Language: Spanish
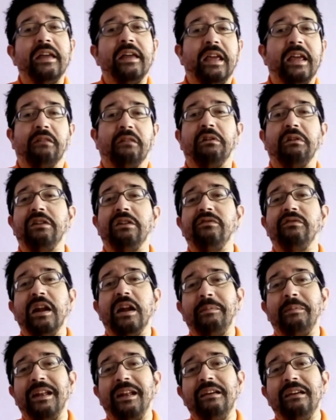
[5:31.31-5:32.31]
Y cuando
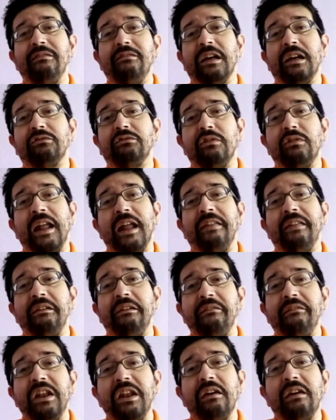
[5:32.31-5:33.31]
una película tú la
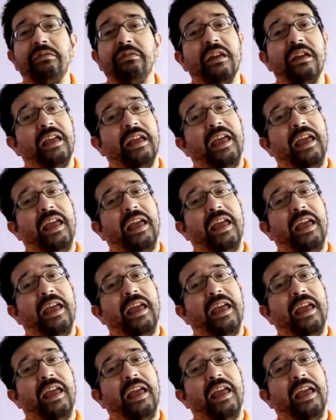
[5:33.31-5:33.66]
adivinas,